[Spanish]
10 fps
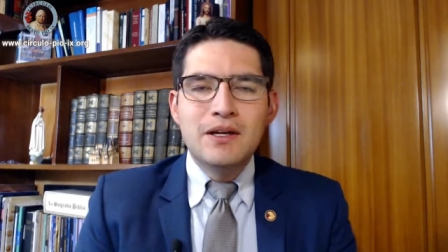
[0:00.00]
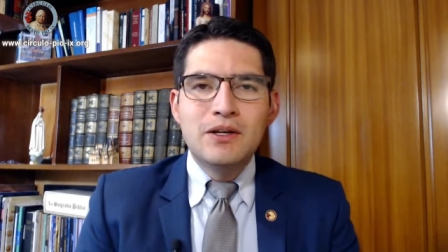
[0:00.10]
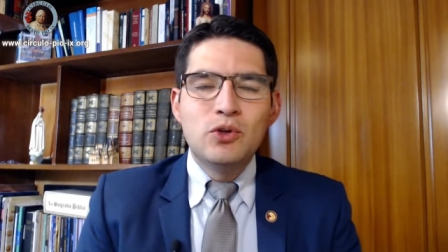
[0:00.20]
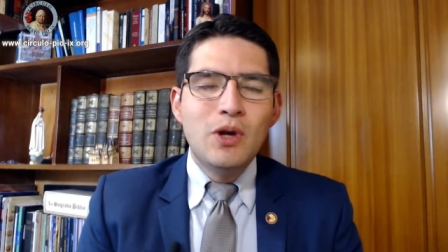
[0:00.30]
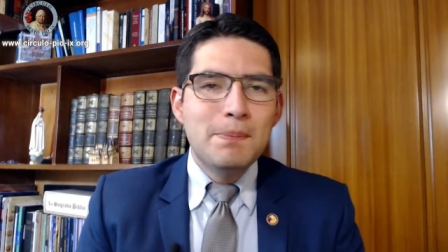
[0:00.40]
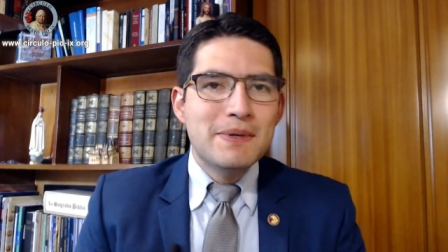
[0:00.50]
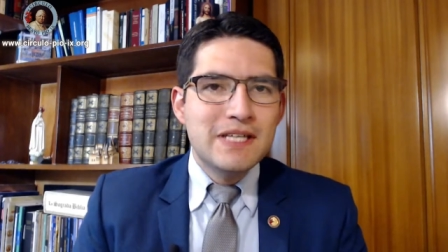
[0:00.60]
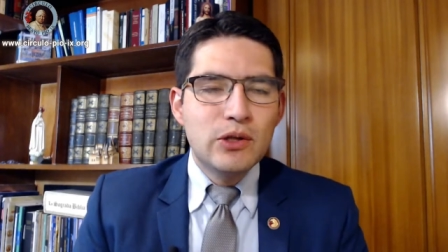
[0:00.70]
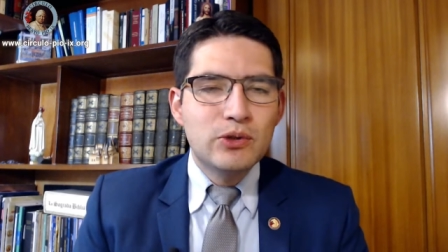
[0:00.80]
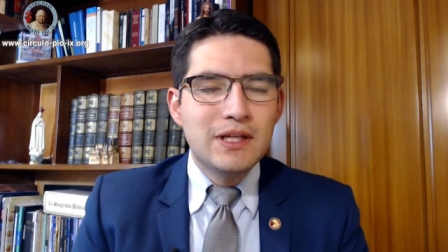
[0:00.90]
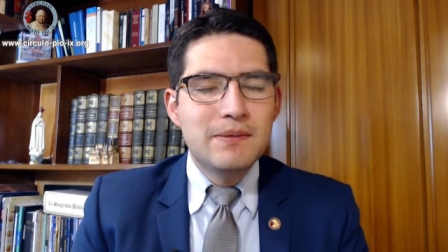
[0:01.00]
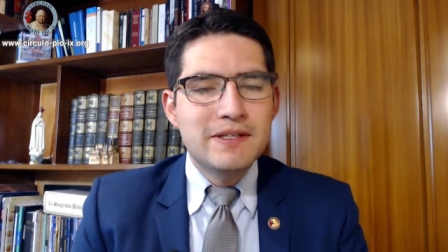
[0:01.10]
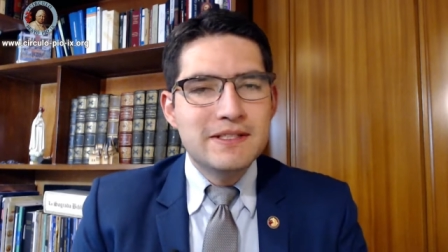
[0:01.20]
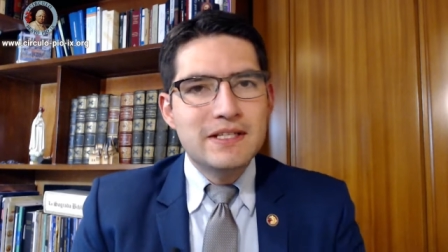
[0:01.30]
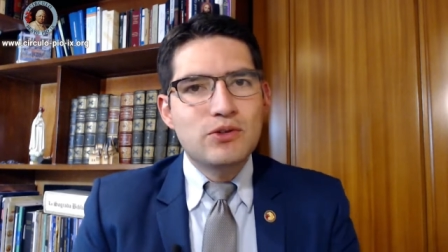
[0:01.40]
¿No le ha pasado tal
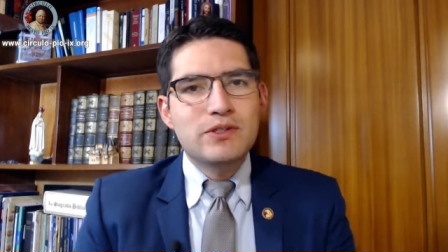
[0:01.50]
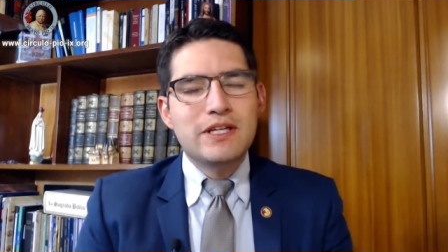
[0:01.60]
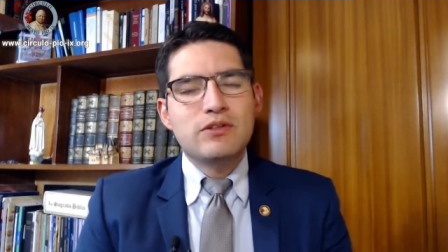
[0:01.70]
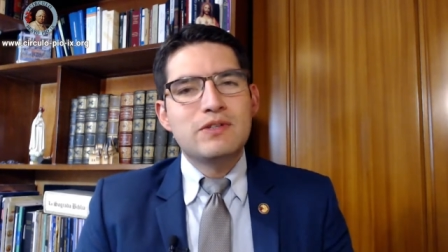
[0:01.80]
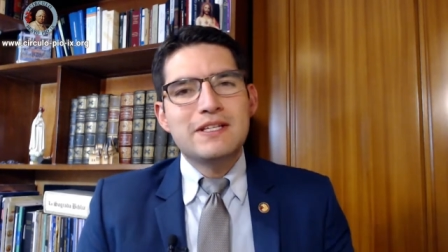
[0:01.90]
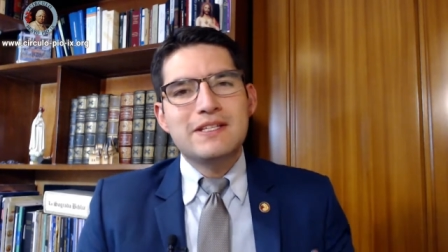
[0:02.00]
vez estos días que usted